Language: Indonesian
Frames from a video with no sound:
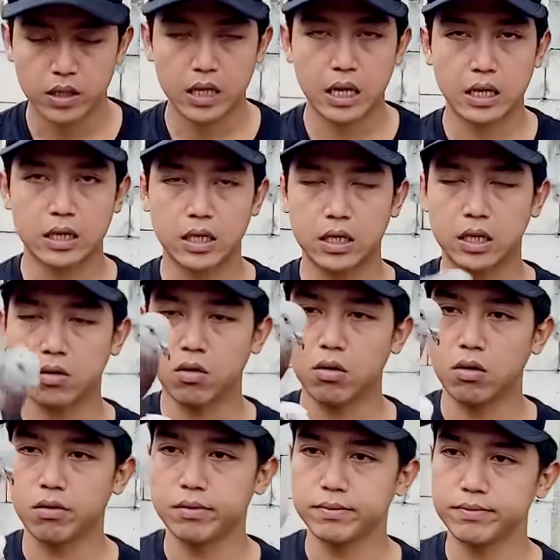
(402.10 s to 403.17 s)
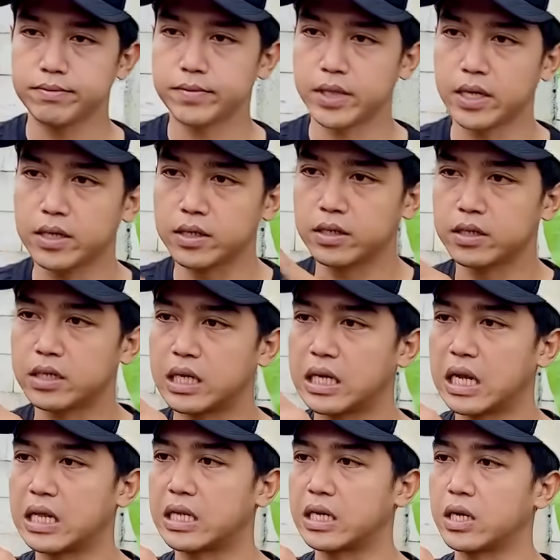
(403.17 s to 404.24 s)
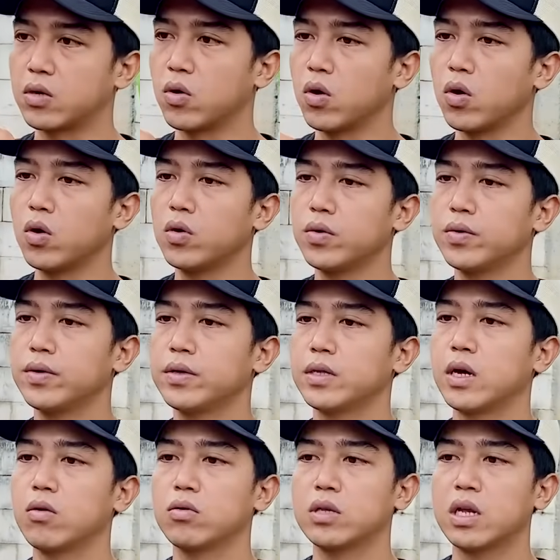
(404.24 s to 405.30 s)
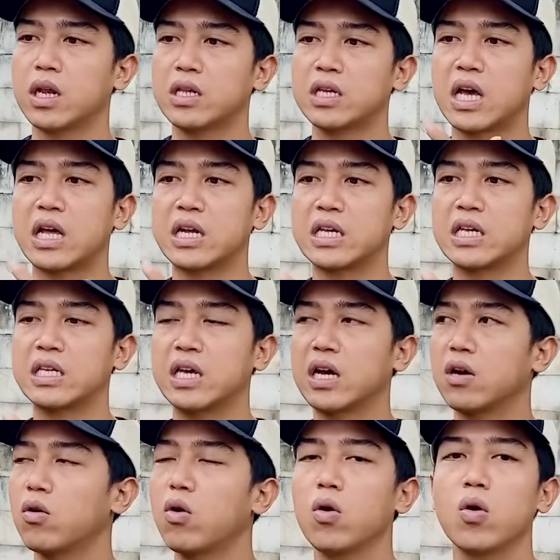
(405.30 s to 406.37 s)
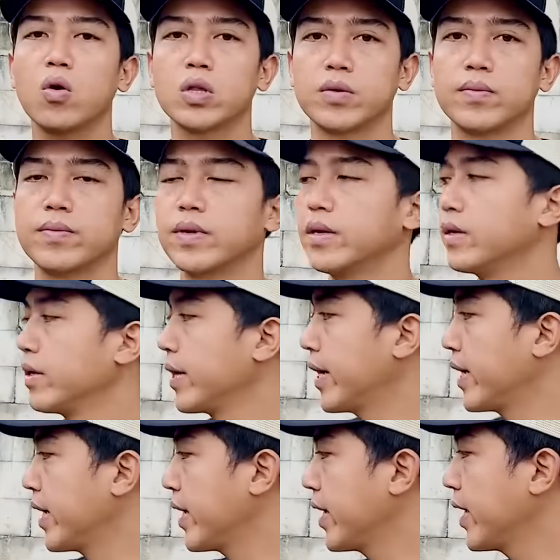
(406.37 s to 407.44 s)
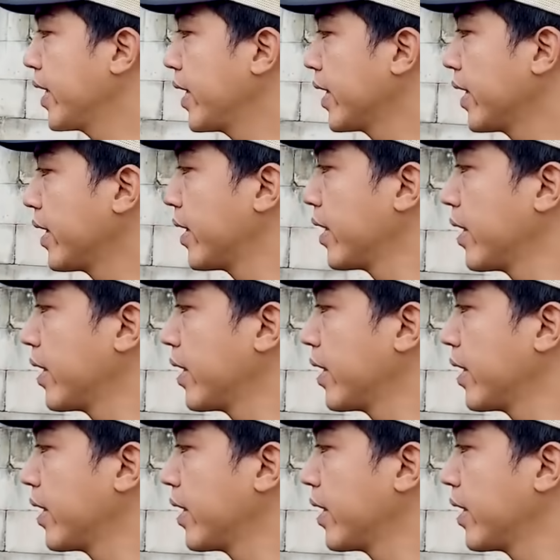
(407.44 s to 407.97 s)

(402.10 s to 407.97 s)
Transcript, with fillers: kita latih di kolong ya dilatih di kolong takutnya nyarinya kolong teman hei hei hei